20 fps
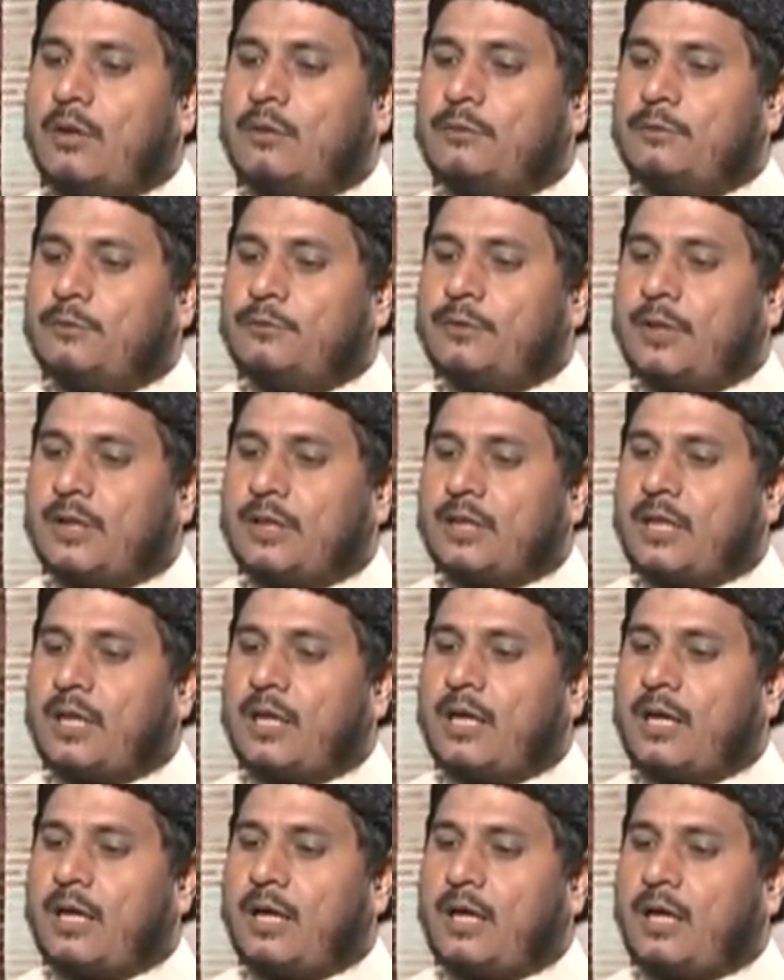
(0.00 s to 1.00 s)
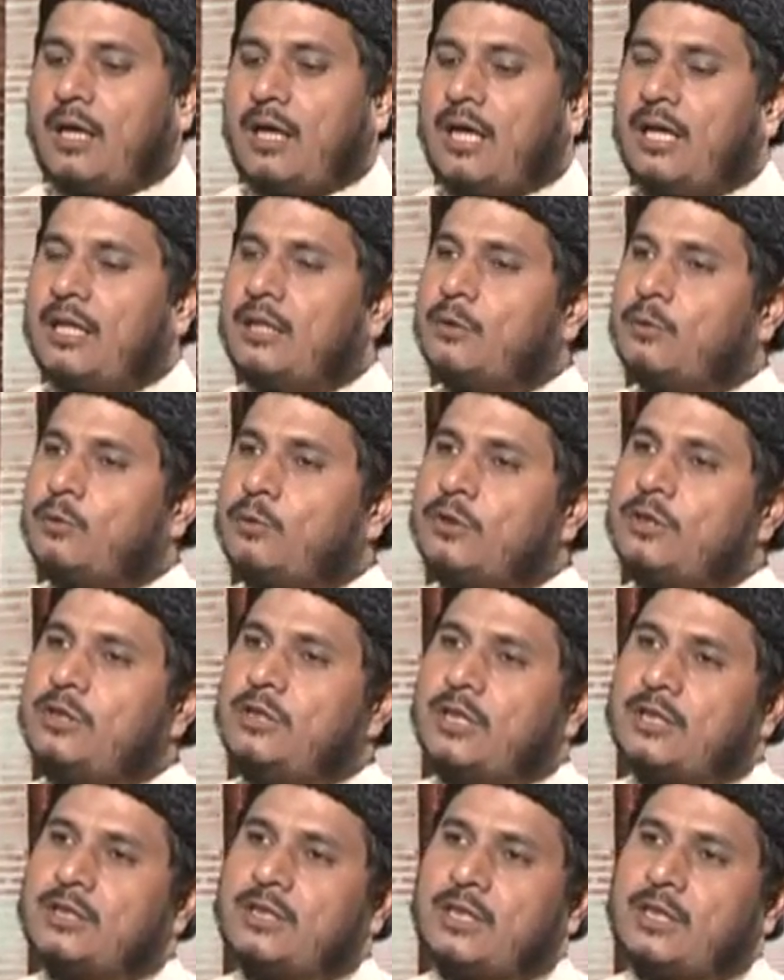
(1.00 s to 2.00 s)
फतना अन
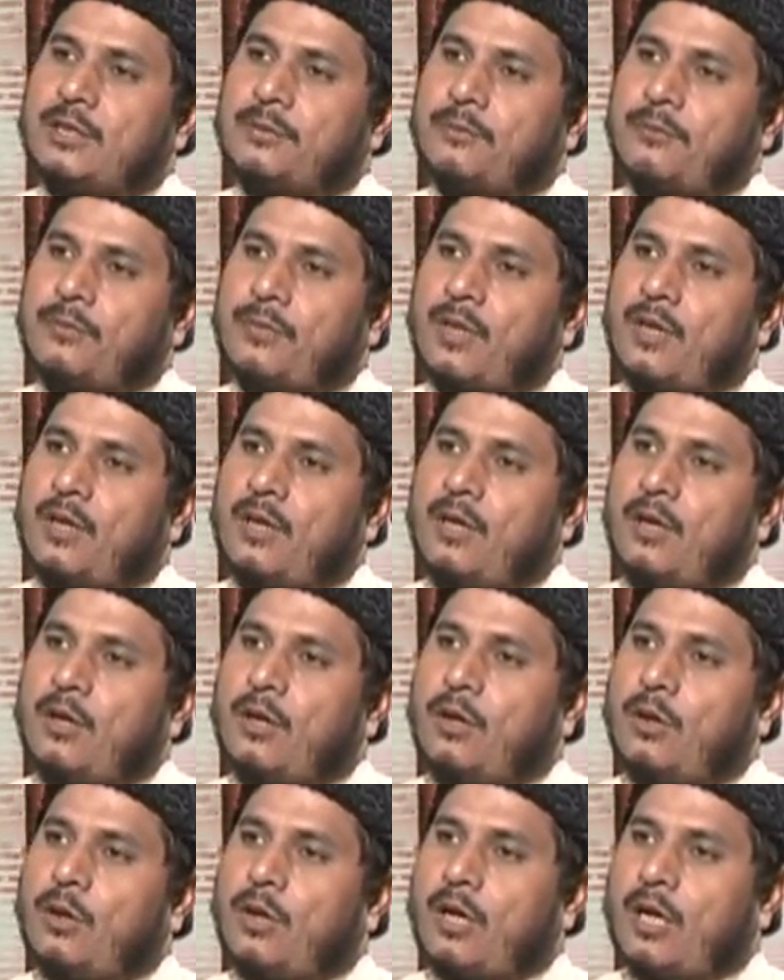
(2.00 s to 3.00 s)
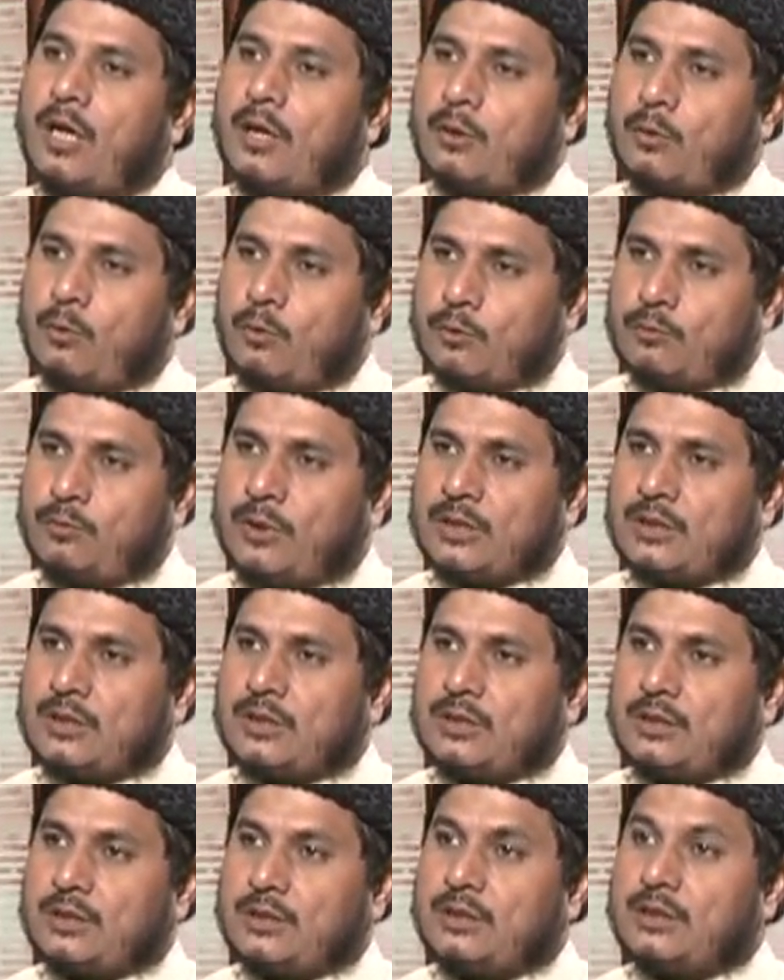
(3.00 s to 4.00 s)
हजते
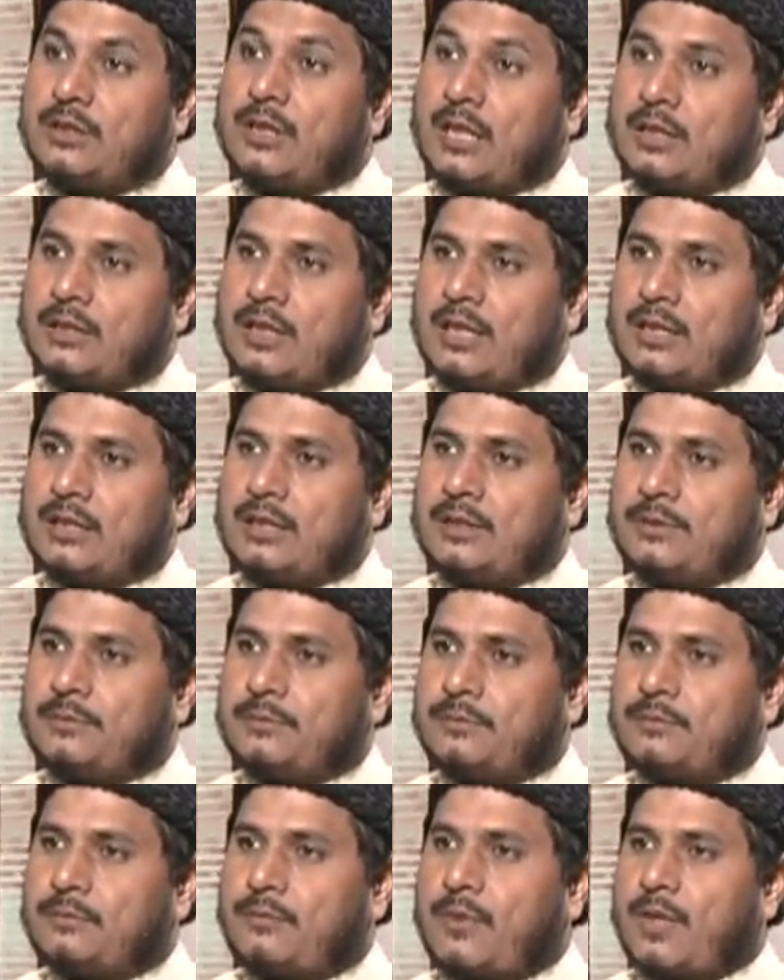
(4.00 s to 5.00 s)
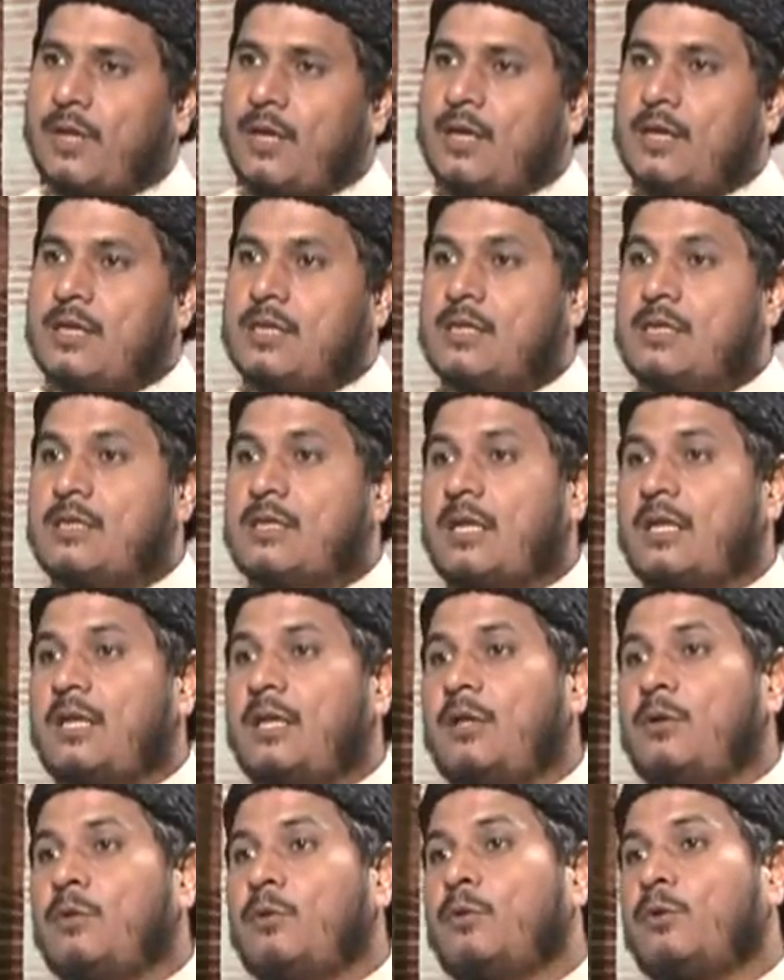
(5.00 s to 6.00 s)
गरगुरबत नादारी
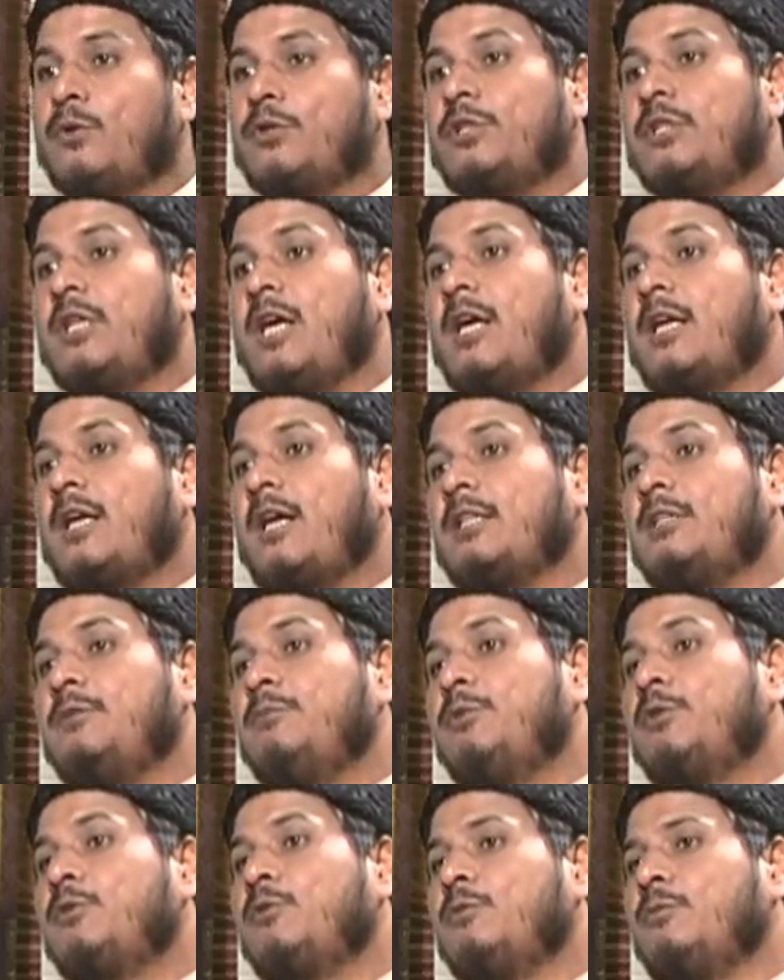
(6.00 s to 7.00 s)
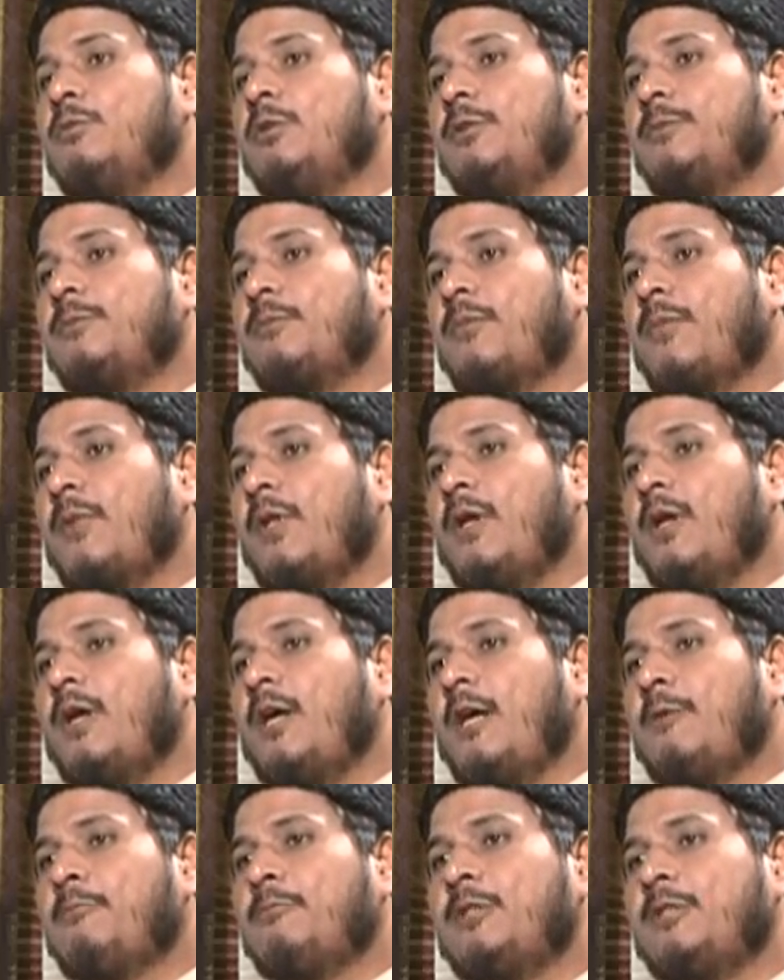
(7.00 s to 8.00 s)
जहीन होशियार आदमी को भी
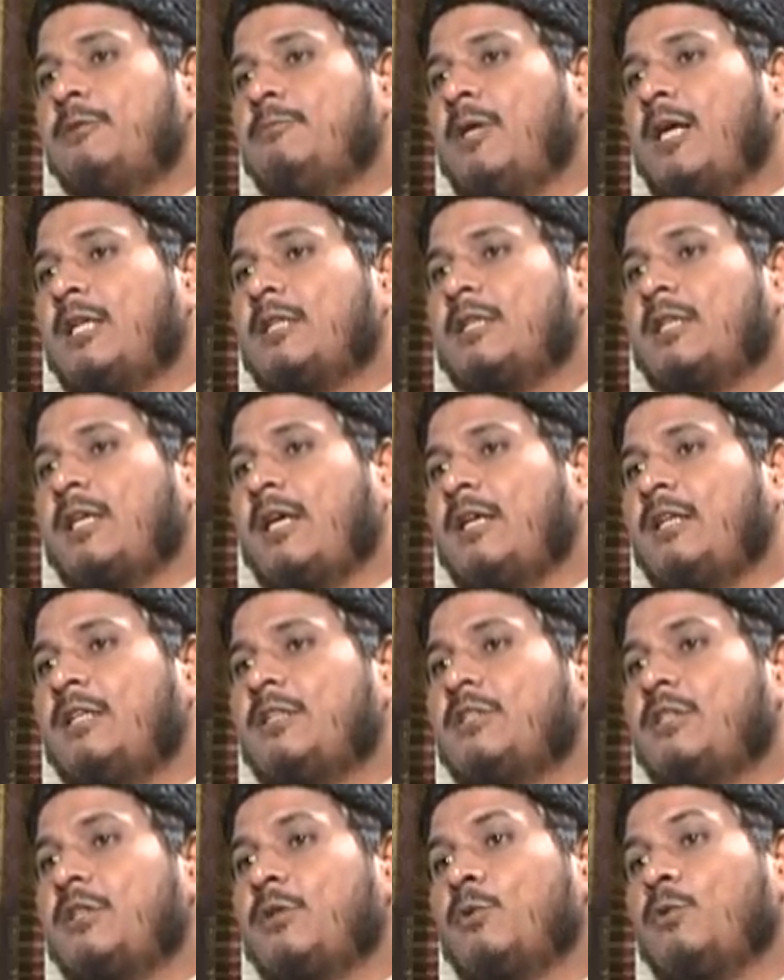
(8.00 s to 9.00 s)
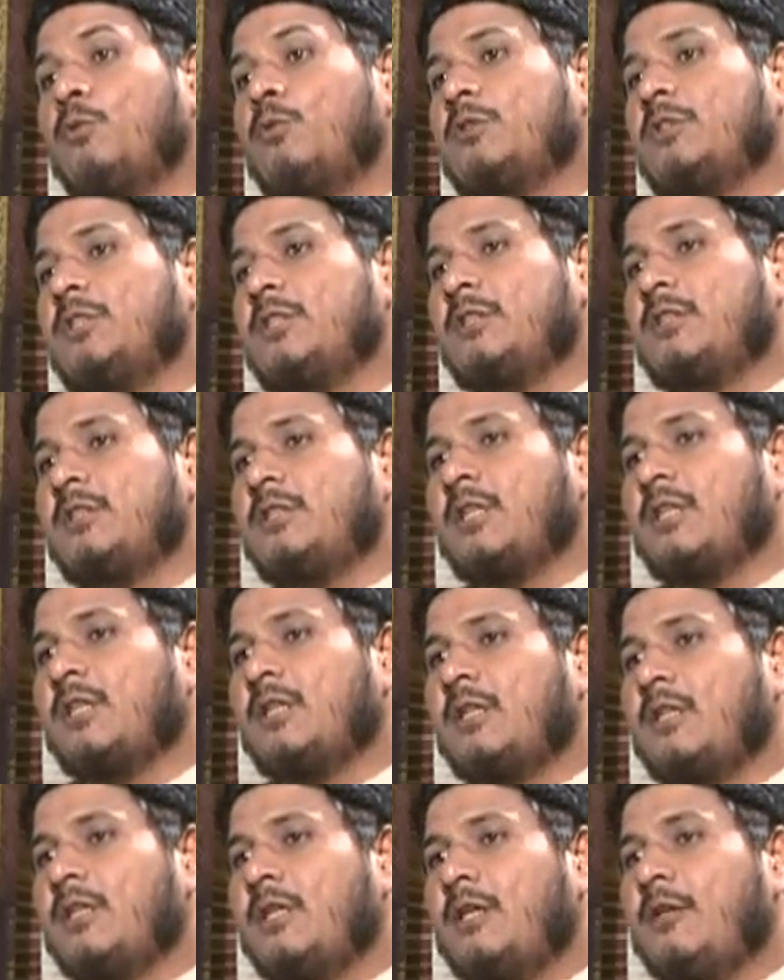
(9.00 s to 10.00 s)
अपनी बात कहने से रोक देती है
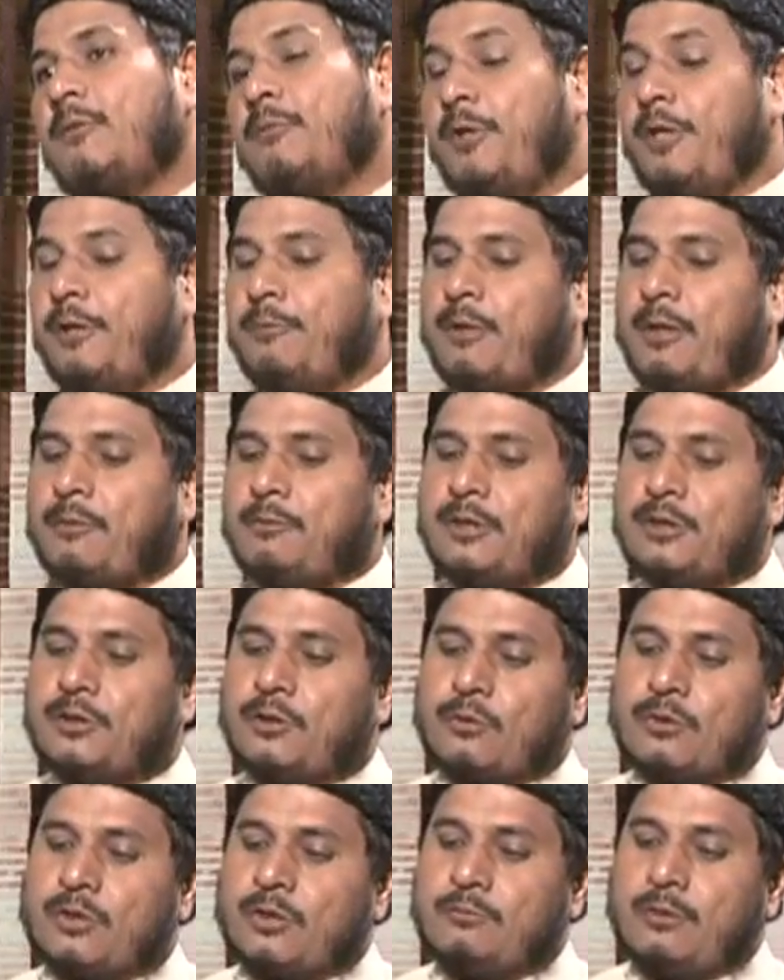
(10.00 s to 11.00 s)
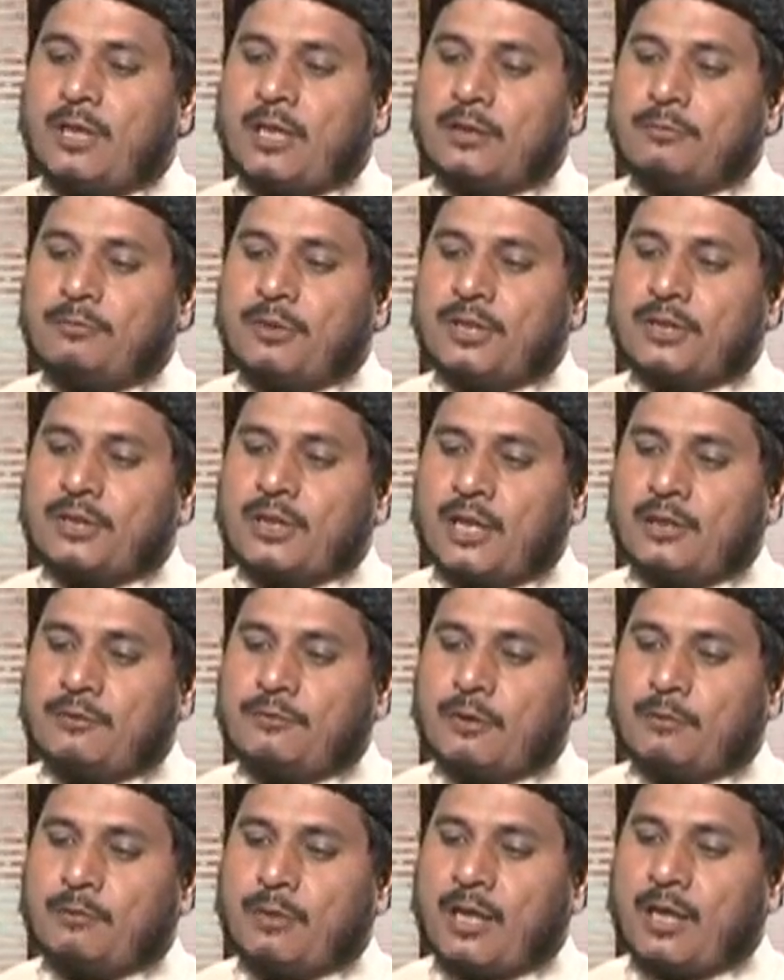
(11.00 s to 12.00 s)
फिर इमाम ने चौथी बात में साथ
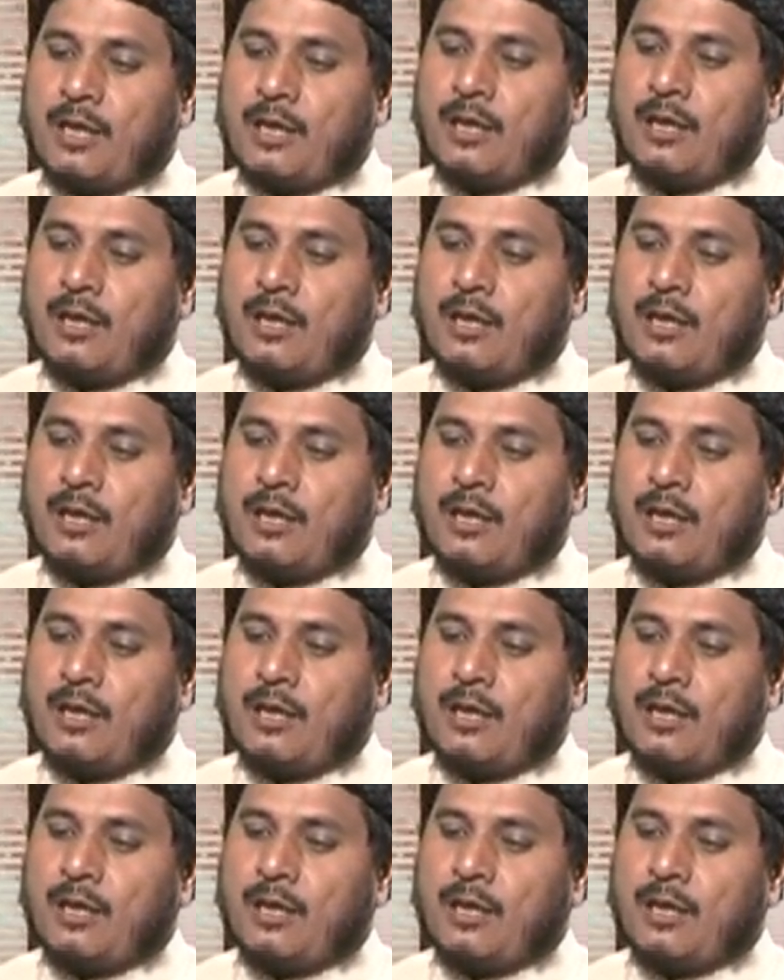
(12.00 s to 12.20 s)
फरमाया